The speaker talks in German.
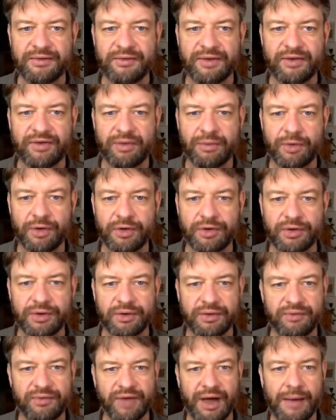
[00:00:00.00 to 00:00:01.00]
was wir möchten.
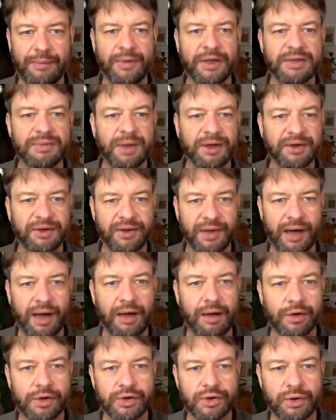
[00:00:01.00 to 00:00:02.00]
Wir haben das
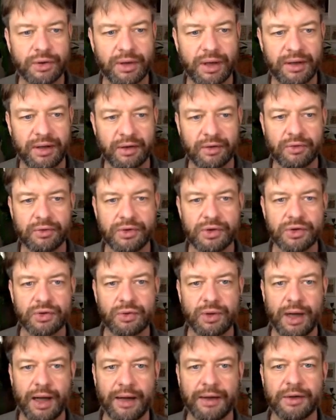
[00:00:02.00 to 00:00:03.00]
Material auch schon an der
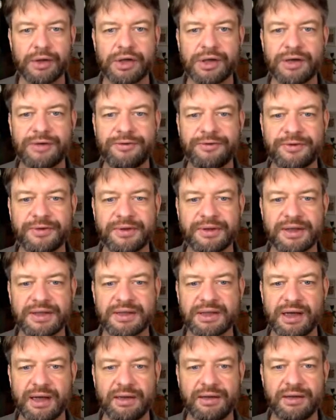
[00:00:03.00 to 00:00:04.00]
Kunstschule angeschafft.
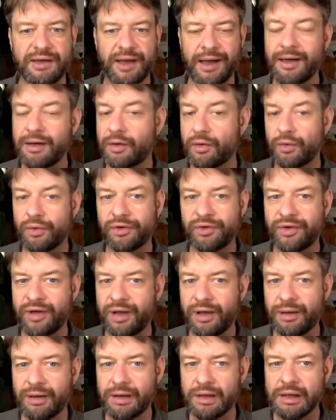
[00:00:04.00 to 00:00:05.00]
Das kann direkt
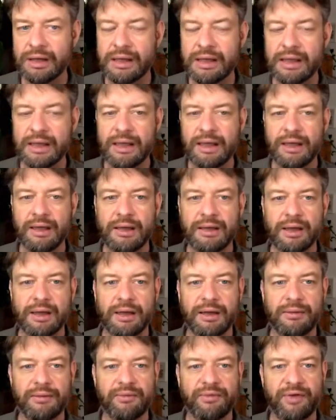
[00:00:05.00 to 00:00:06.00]
losgehen.
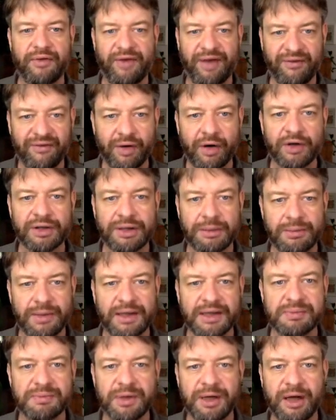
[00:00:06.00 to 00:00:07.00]
Äh, da werden wir auch
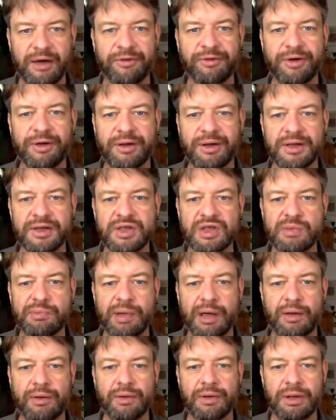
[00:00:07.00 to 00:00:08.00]
demnächst mit anfangen, das zu
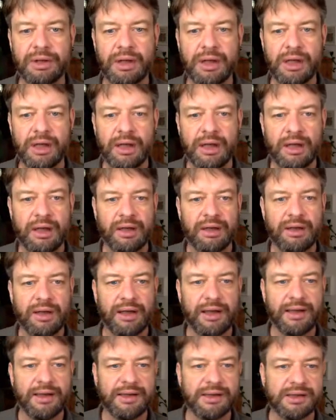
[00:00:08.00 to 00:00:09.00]
bauen. Hier
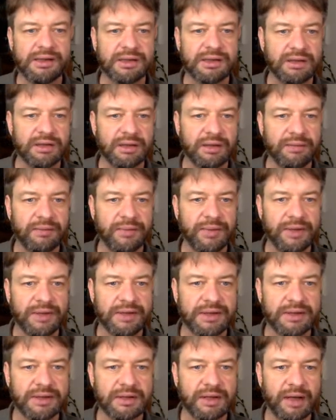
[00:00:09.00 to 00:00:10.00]
links äh,
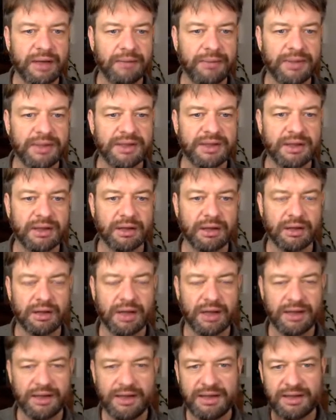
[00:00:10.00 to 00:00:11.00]
ist ein bisschen
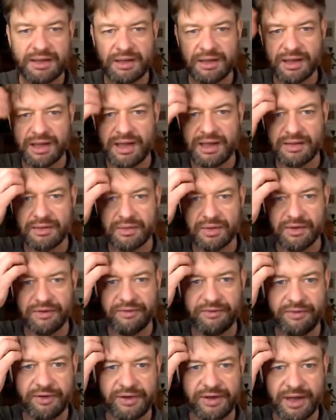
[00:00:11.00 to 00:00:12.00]
Kaninchendraht oder
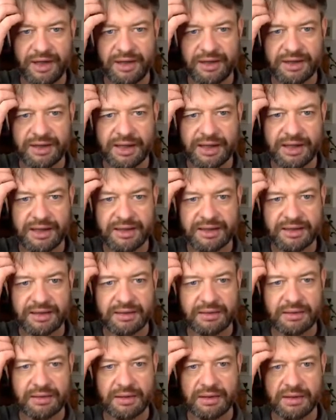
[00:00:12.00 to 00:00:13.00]
Volierendraht.
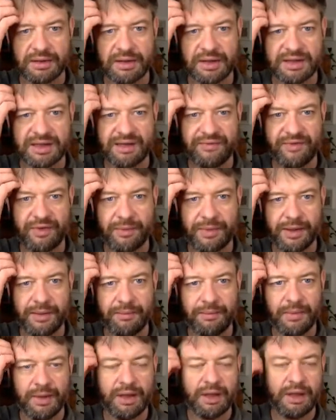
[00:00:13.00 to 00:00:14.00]
Äh, das haben wir beim,